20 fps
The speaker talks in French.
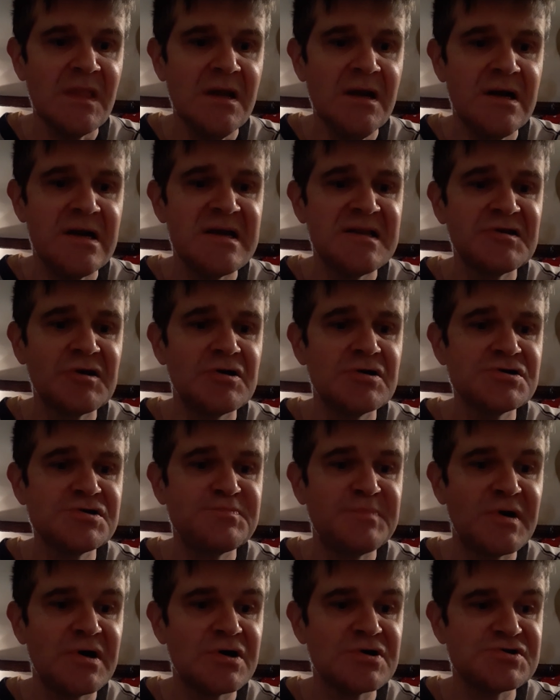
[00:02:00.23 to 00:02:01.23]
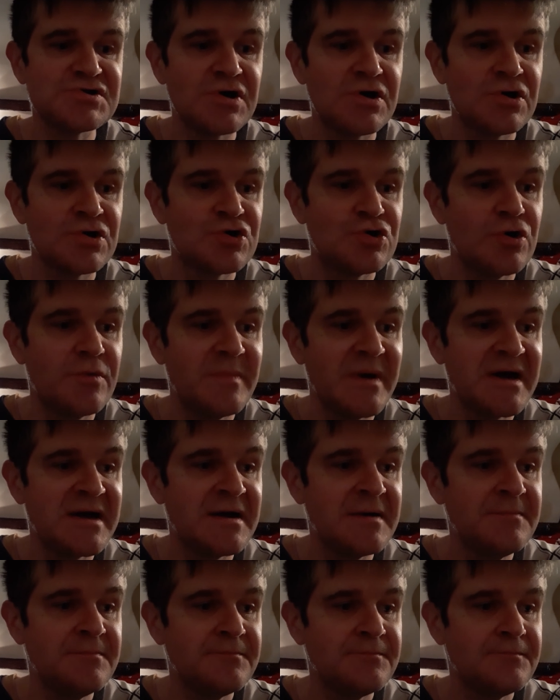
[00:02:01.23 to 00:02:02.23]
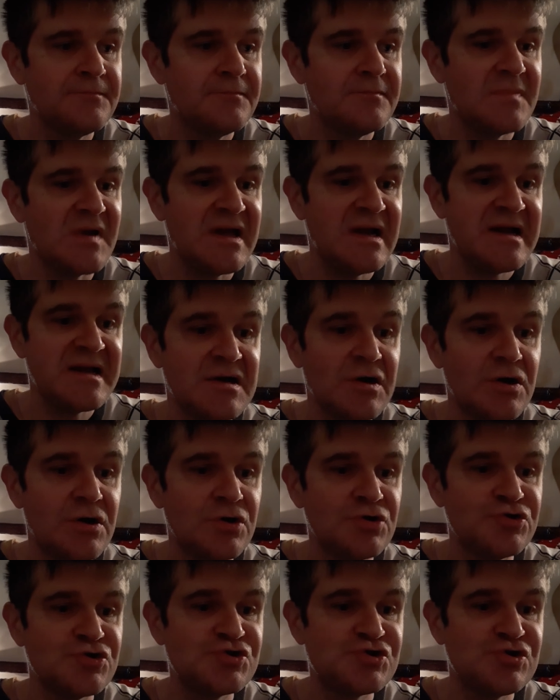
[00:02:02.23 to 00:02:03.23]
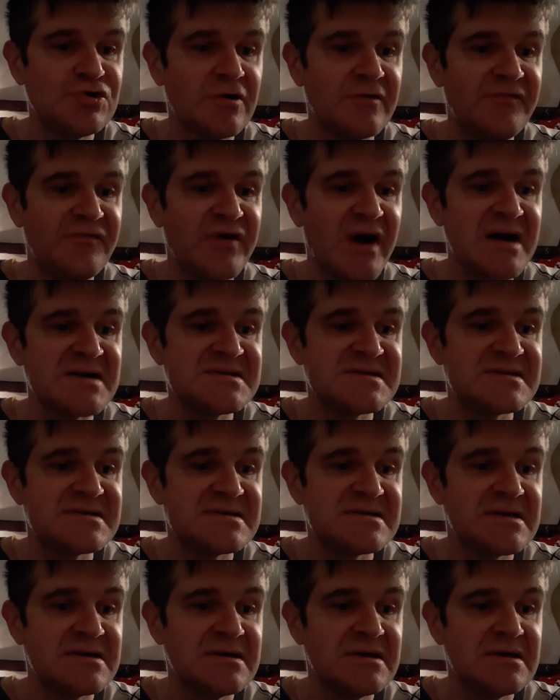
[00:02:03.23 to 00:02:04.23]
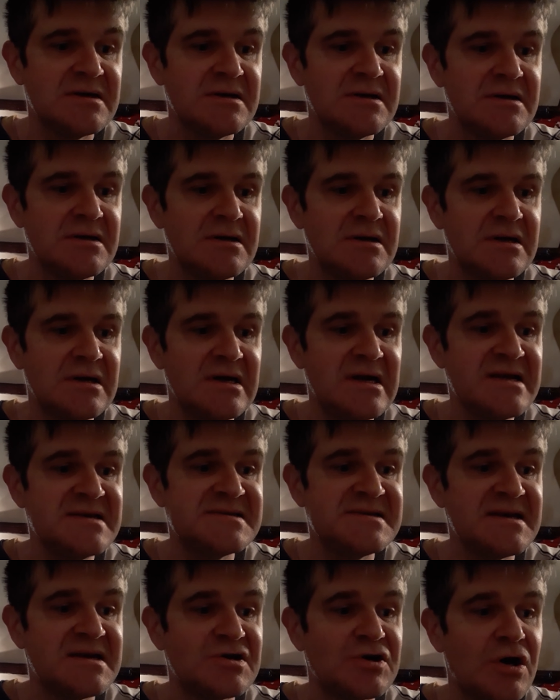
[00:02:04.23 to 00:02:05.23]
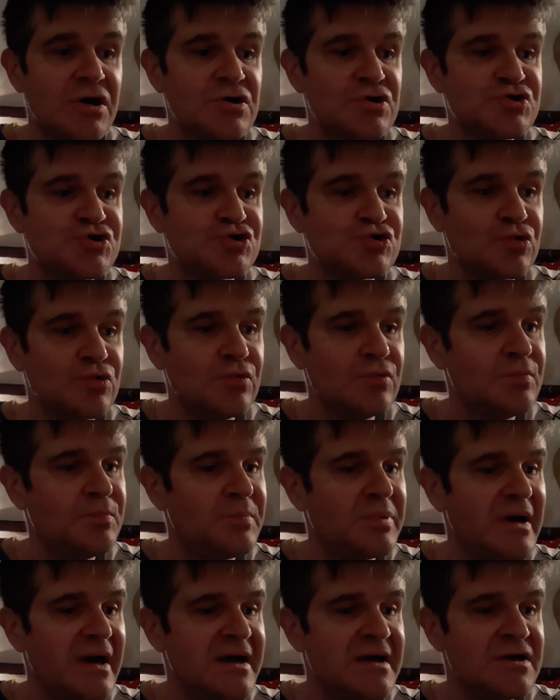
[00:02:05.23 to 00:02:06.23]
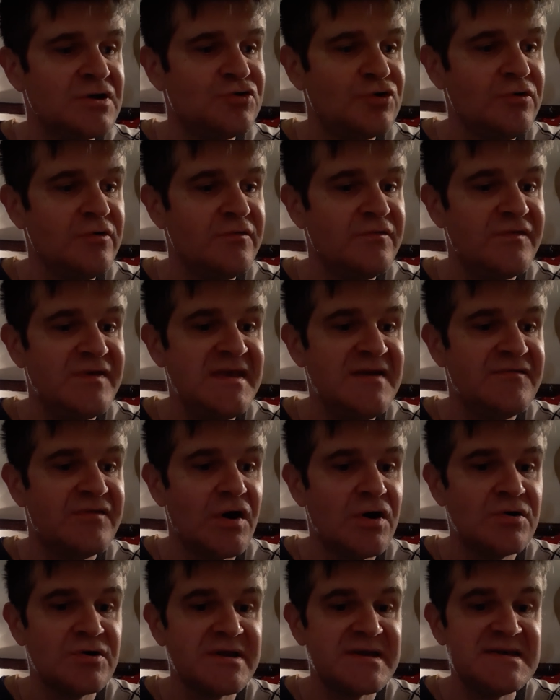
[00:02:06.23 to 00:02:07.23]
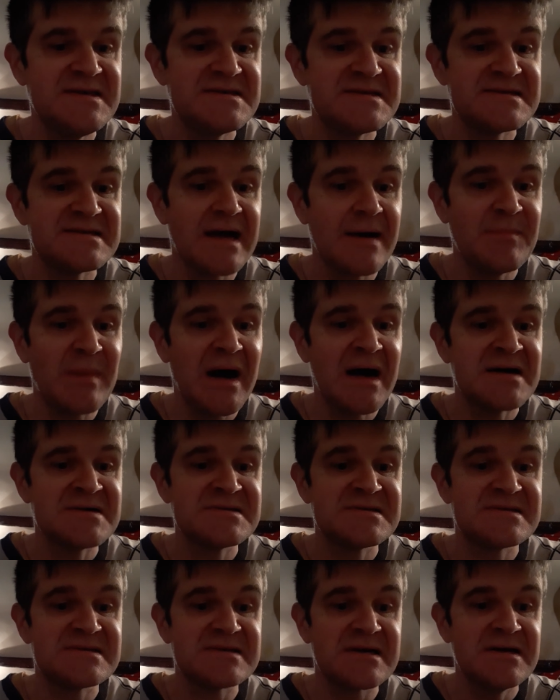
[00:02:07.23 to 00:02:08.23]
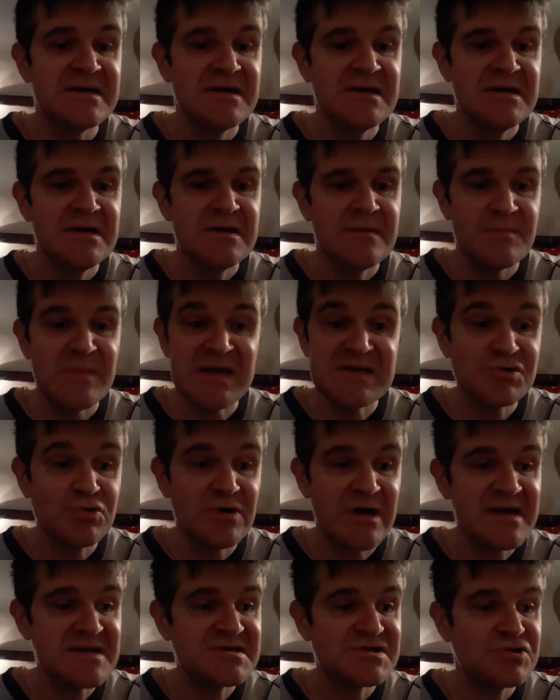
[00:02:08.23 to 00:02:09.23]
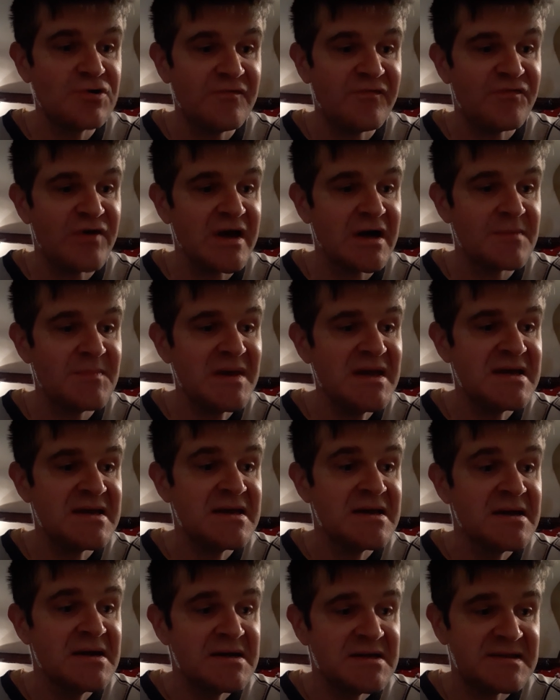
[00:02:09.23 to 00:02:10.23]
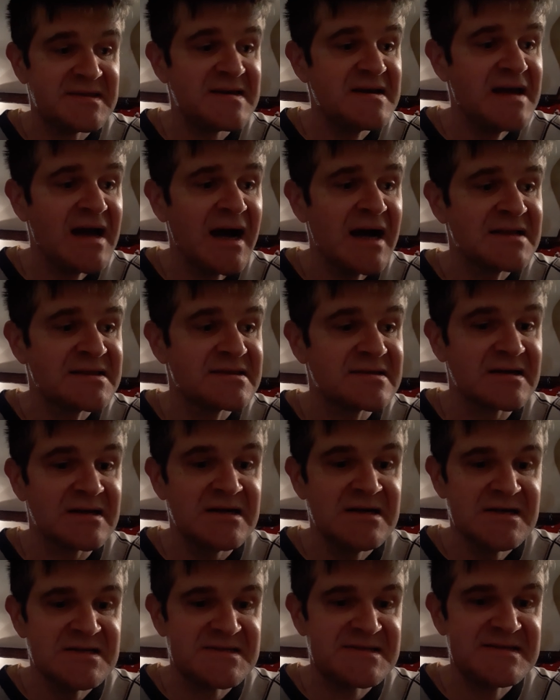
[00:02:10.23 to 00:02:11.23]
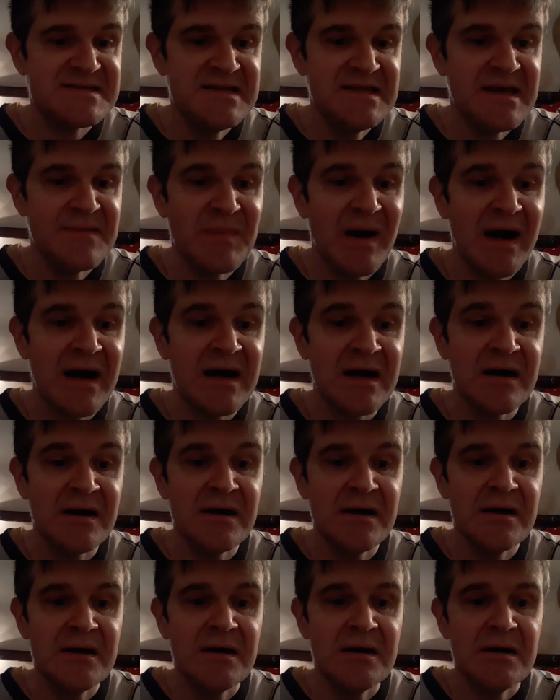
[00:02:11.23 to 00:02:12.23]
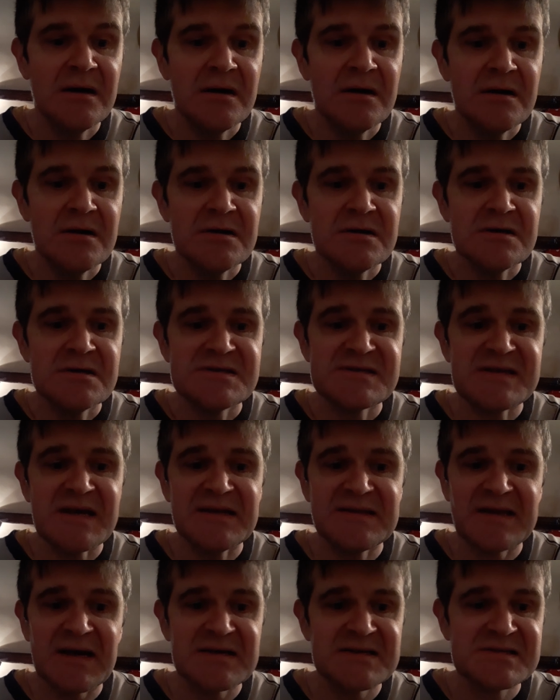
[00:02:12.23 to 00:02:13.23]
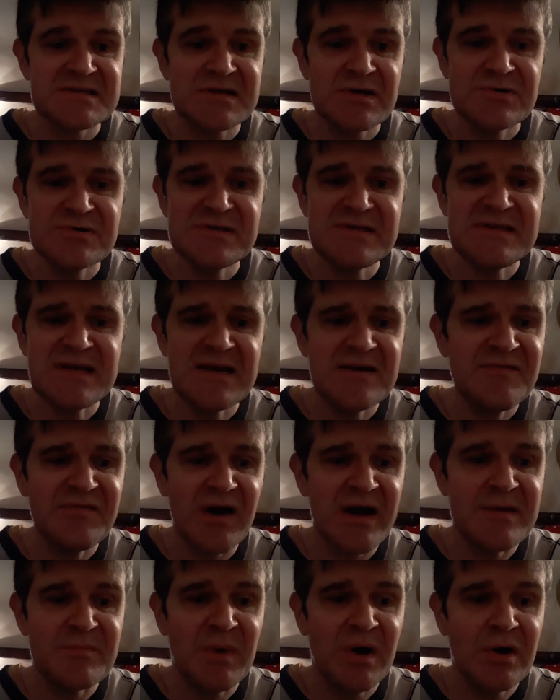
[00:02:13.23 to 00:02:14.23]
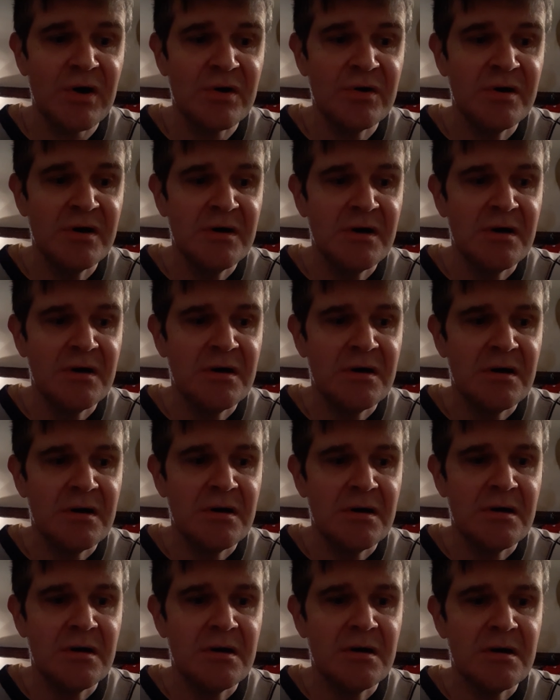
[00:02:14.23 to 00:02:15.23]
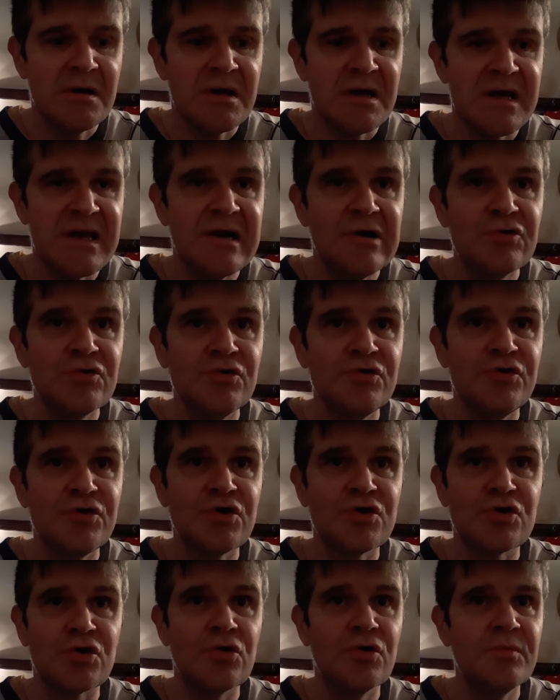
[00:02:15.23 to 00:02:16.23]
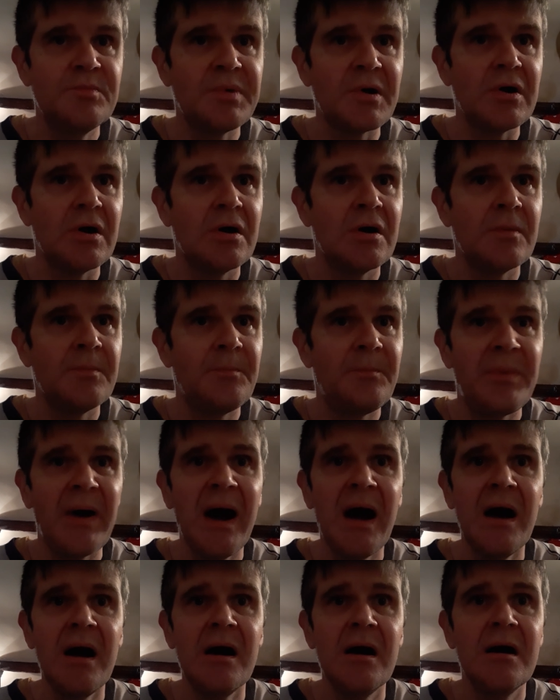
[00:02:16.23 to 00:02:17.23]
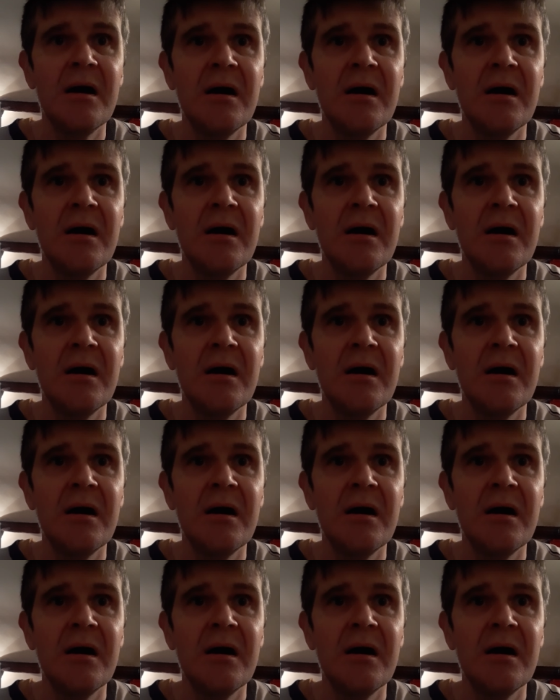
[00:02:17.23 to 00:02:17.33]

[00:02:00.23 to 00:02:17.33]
Les transports en commun et grandes surfaces, les écoles sont pleins de vivants qui s'amassent, mais on laisse fermer théâtre, cinéma. C'est insensé vraiment, et l'on ne comprend pas.